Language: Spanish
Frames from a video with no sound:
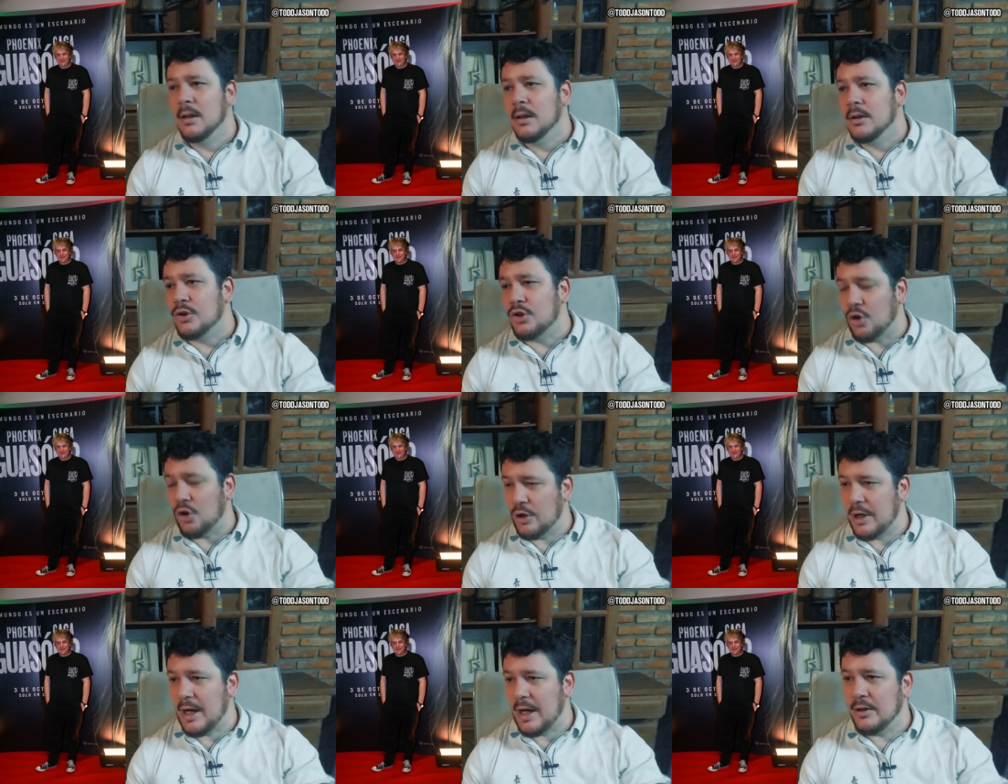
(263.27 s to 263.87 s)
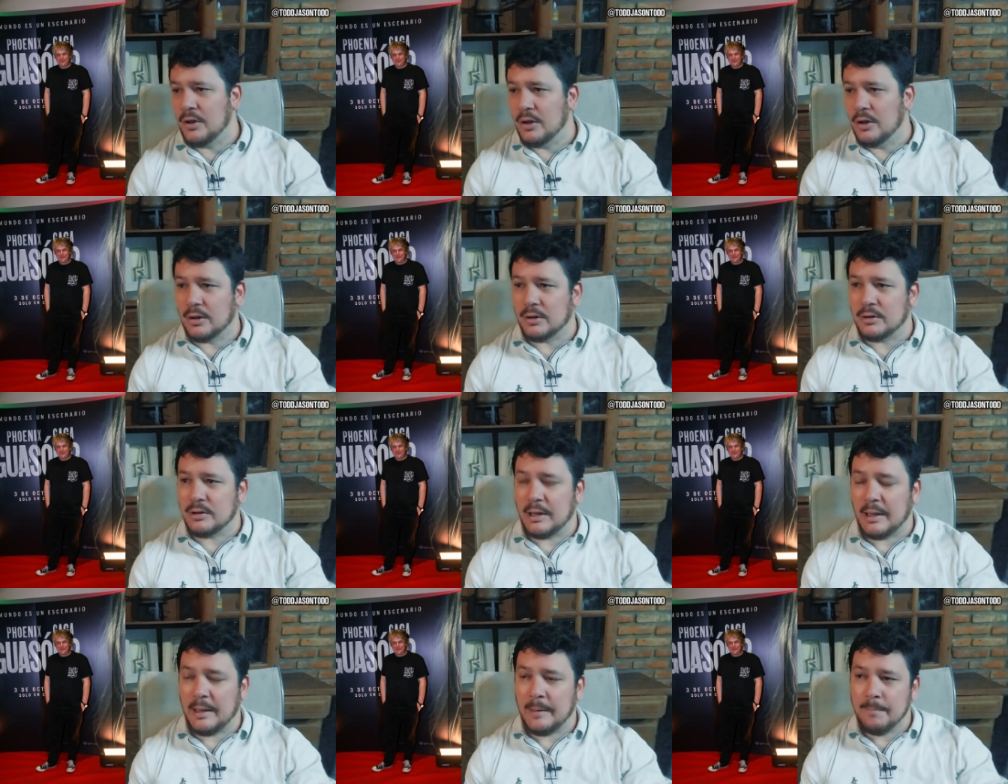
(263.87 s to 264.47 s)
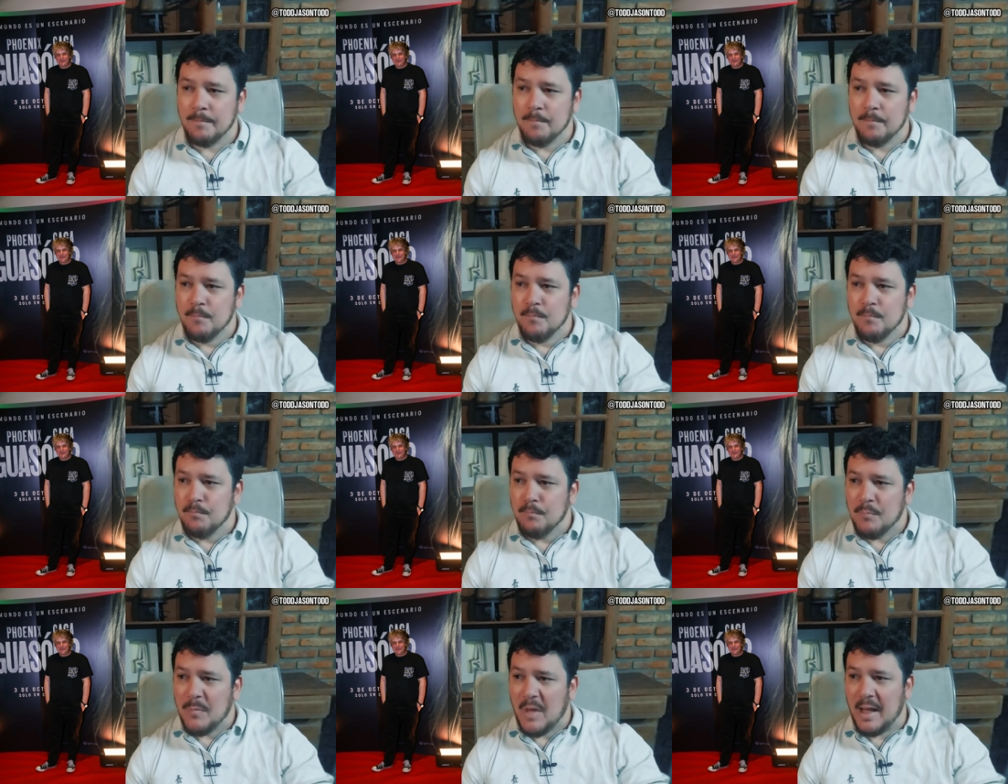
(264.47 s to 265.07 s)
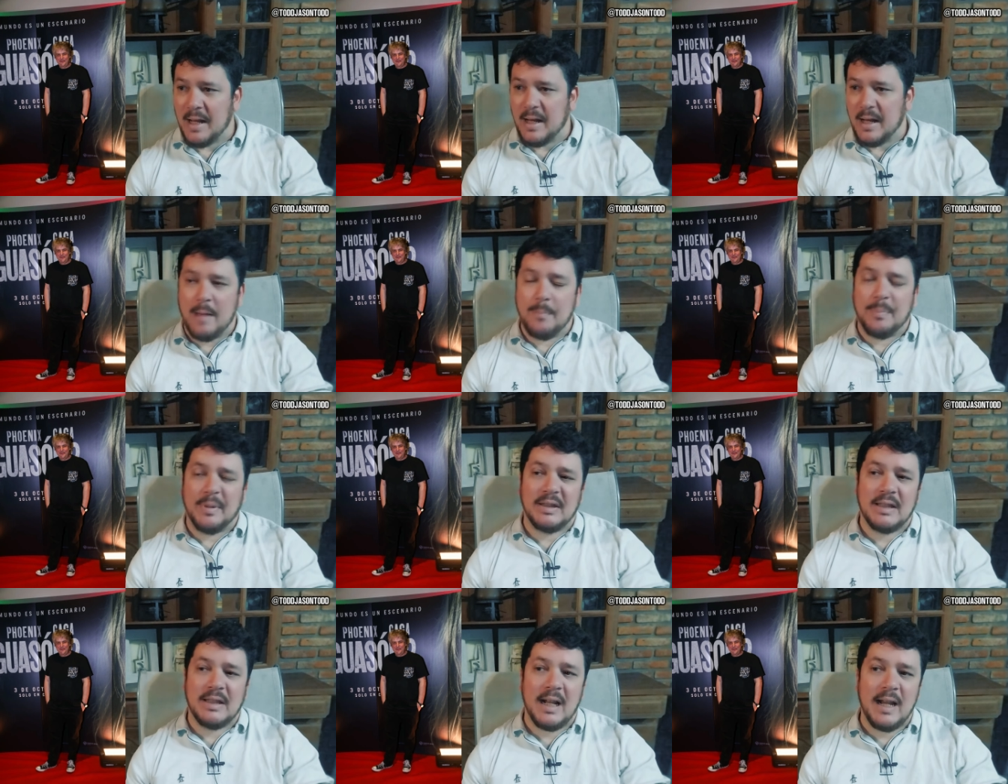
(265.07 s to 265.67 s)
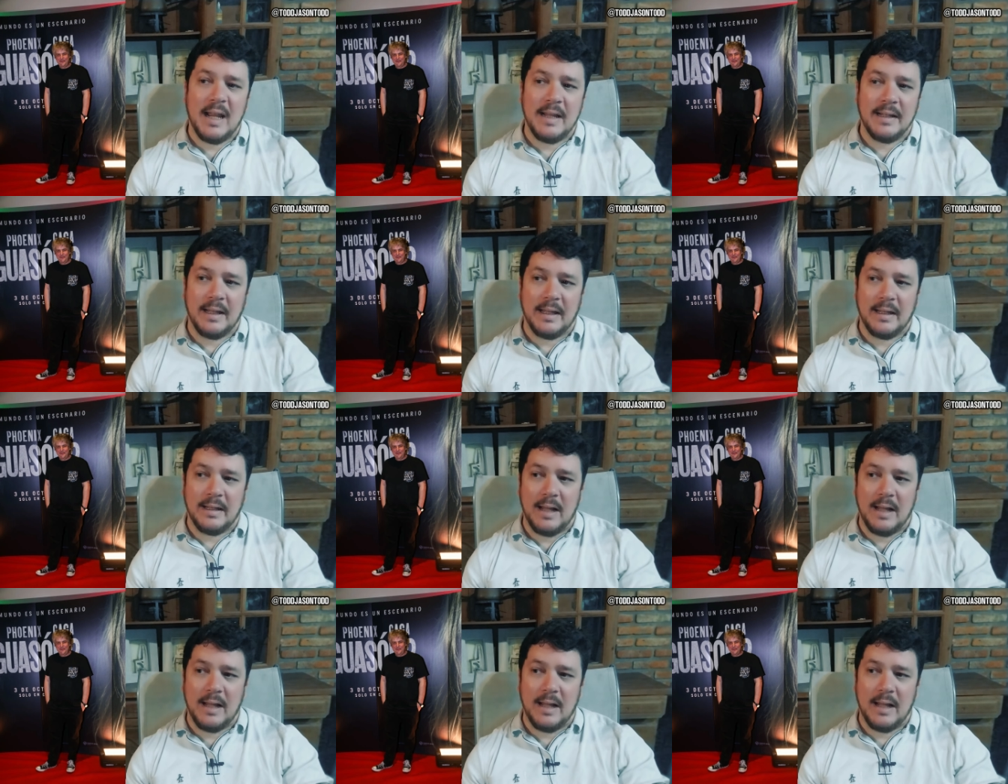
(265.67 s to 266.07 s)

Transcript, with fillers: zona norte, en Capital hay,